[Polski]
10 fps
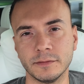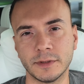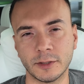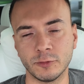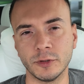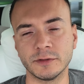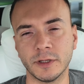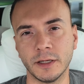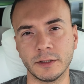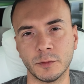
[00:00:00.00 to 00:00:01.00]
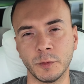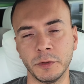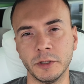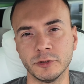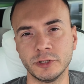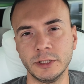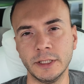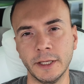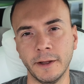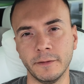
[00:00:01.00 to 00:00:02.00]
traktujące
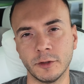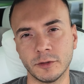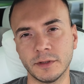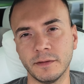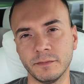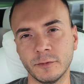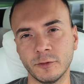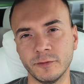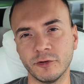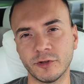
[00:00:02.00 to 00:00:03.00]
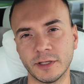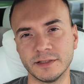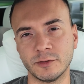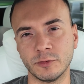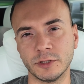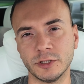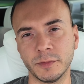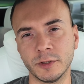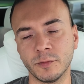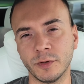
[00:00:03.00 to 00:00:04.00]
elektromobilności, no to tam również takie skróty
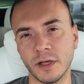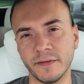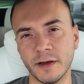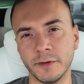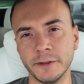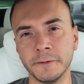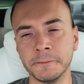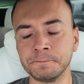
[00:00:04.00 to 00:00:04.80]
się będą pojawiały.